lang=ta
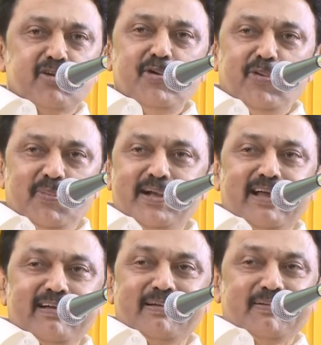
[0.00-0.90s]
ஆனால் செக்யூரிட்டி
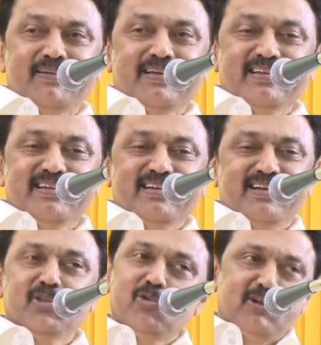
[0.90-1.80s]
விட மாட்டாங்க
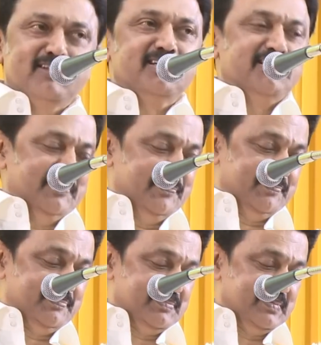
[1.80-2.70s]
அது உங்களுக்கு
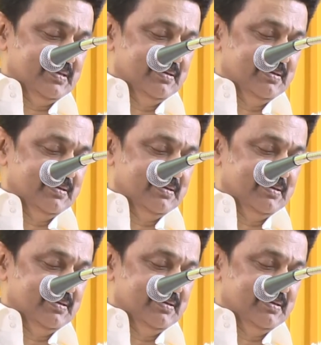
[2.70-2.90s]
தெரியும்